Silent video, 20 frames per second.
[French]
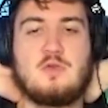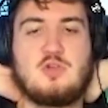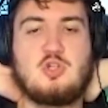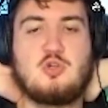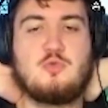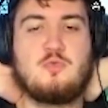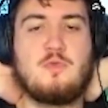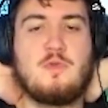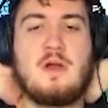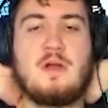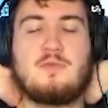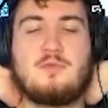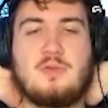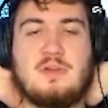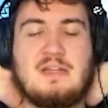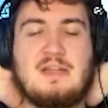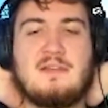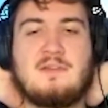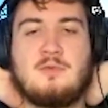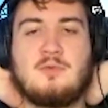Si tu veux sur des
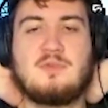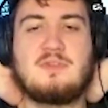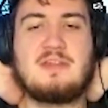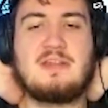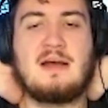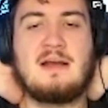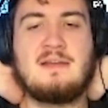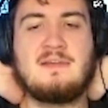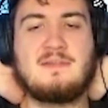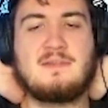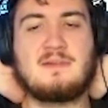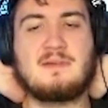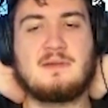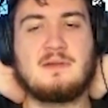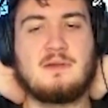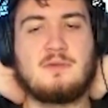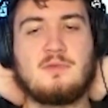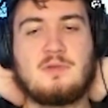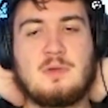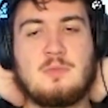casinos terrestres,
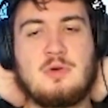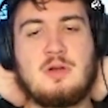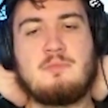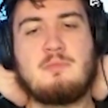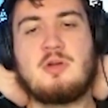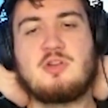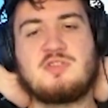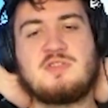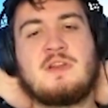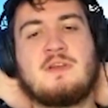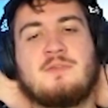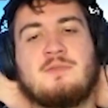notamment les machines à